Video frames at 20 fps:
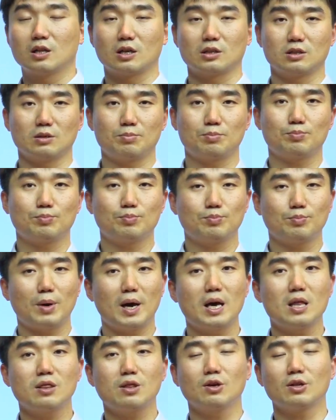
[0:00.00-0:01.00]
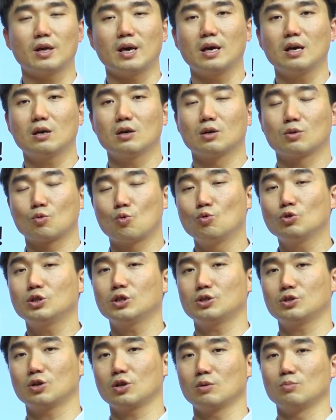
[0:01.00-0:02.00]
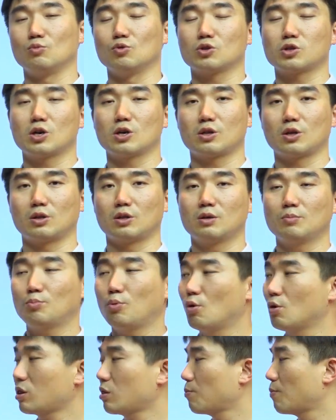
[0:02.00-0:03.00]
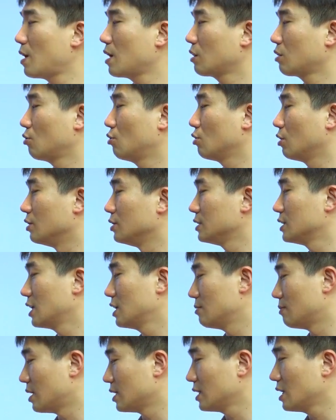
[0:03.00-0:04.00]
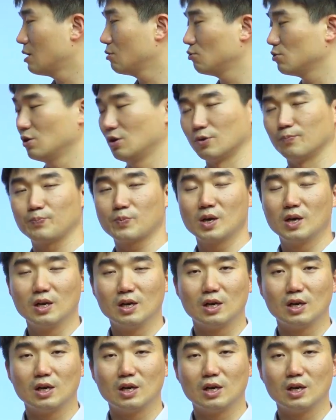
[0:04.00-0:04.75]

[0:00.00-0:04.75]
사실 파이썬의 공식적인 문서에서는 포스페이스로 권장을 많이 하고요.